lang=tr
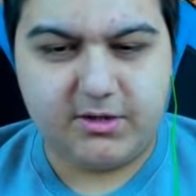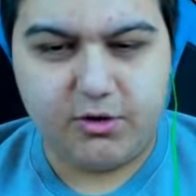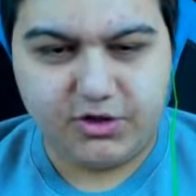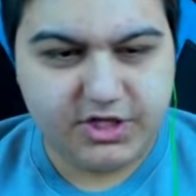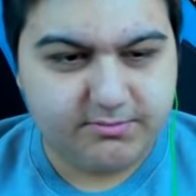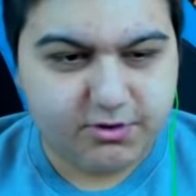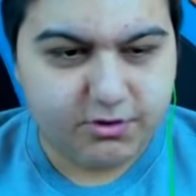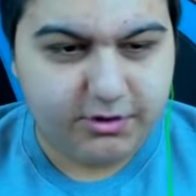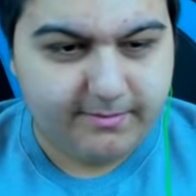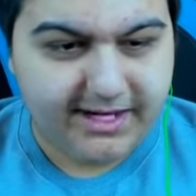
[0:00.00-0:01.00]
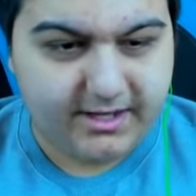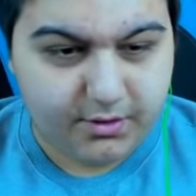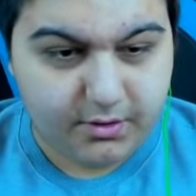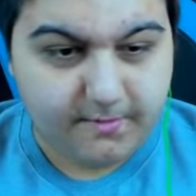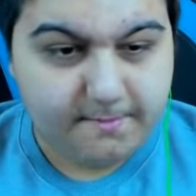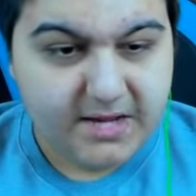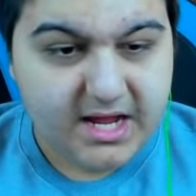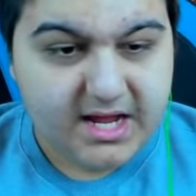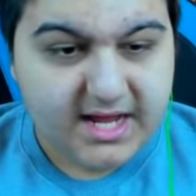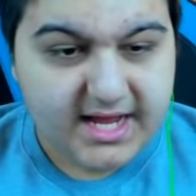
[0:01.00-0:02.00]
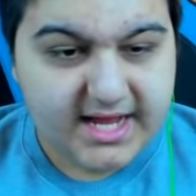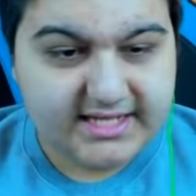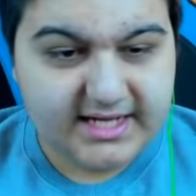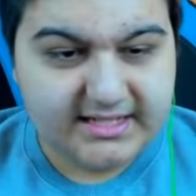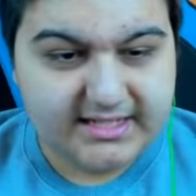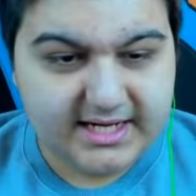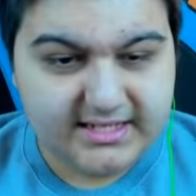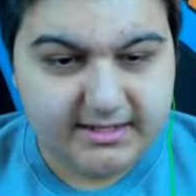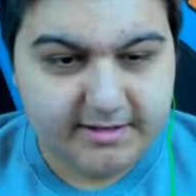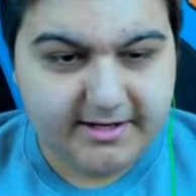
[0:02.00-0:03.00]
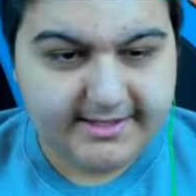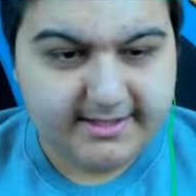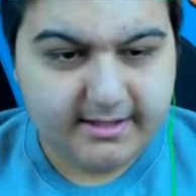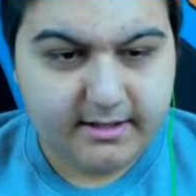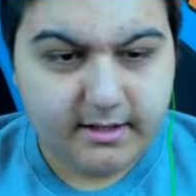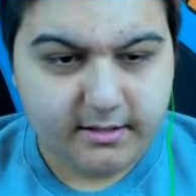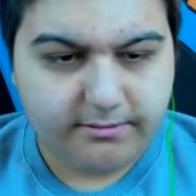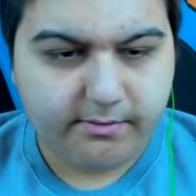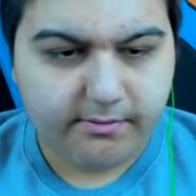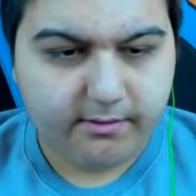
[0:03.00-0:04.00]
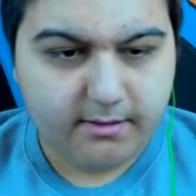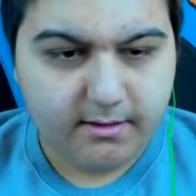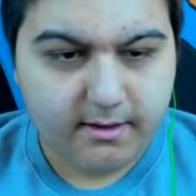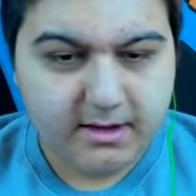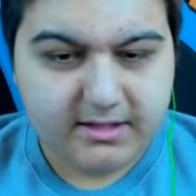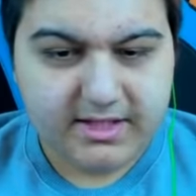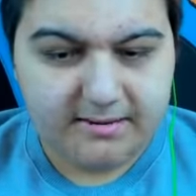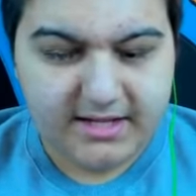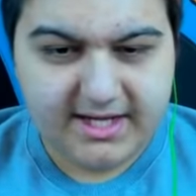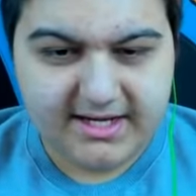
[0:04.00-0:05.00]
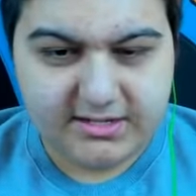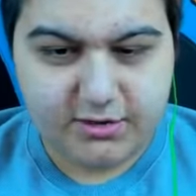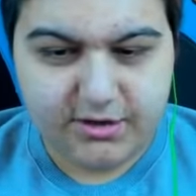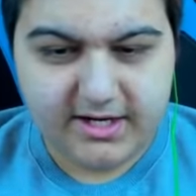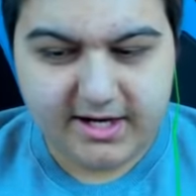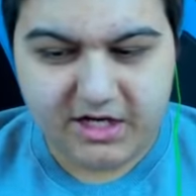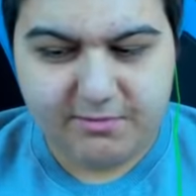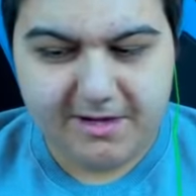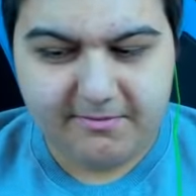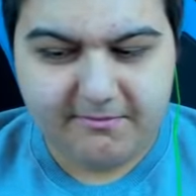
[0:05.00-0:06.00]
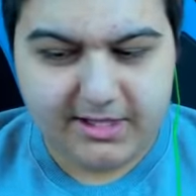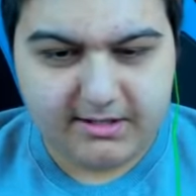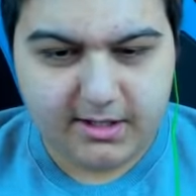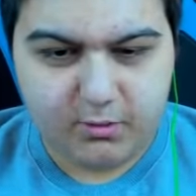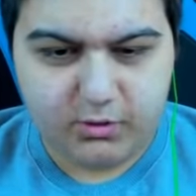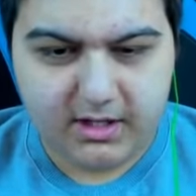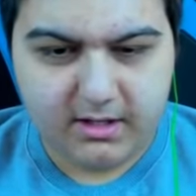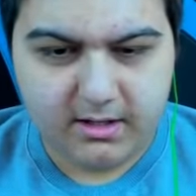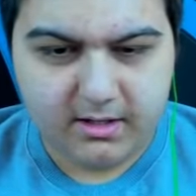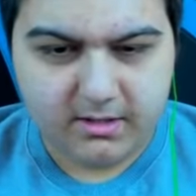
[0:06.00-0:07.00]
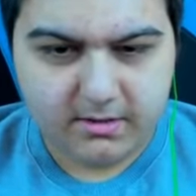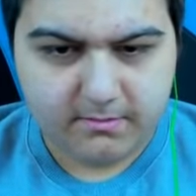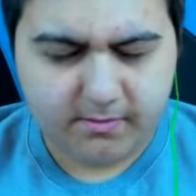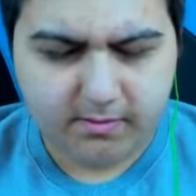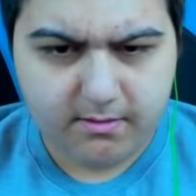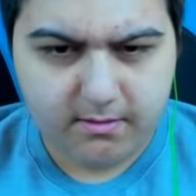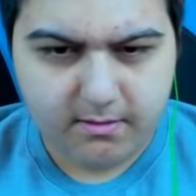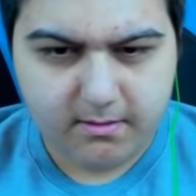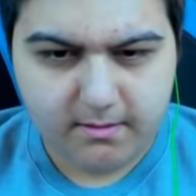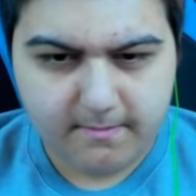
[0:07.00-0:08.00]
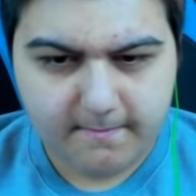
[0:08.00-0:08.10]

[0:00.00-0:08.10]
Önce kim söylüyor? Bekliyorum. Esat sensin değil mi Enes? Evet. Tamam Enes söyle. Kaç mermin vardır AUG'da? 20.